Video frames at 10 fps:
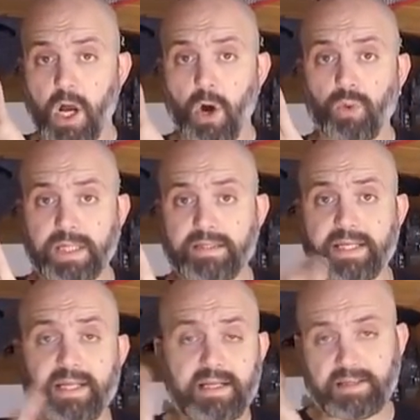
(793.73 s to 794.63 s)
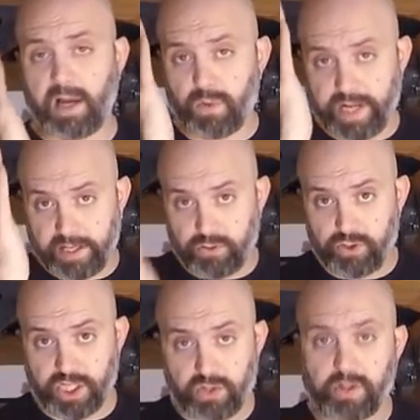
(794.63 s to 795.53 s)
un'antenna, in realtà è un
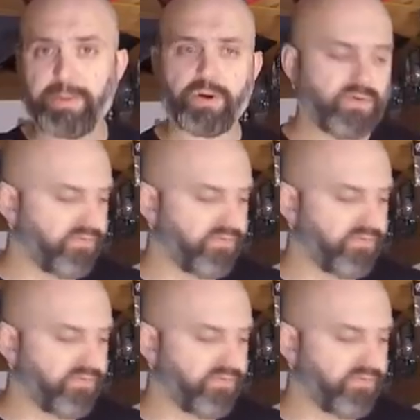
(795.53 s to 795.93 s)
cannoncino che però nel